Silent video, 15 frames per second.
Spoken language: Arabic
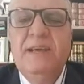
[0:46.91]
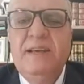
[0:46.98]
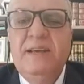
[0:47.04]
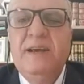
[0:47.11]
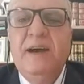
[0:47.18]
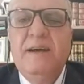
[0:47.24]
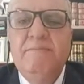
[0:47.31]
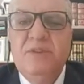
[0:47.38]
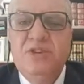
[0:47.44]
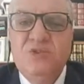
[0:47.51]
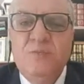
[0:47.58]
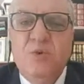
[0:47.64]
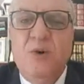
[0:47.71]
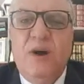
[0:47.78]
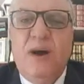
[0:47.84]
هي
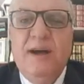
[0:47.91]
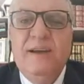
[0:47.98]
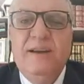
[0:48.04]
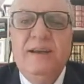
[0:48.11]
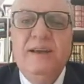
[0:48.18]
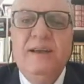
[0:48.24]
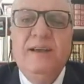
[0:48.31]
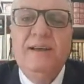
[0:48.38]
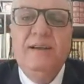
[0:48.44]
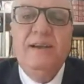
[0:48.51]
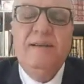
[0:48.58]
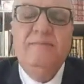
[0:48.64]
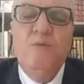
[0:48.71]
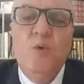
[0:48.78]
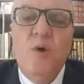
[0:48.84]
مجموع
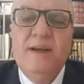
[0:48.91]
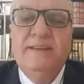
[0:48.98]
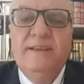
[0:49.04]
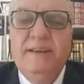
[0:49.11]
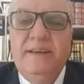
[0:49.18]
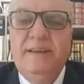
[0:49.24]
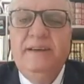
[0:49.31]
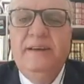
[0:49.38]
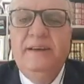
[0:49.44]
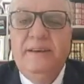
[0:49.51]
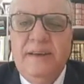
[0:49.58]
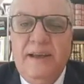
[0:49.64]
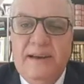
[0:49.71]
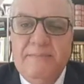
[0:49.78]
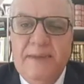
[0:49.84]
المواطنين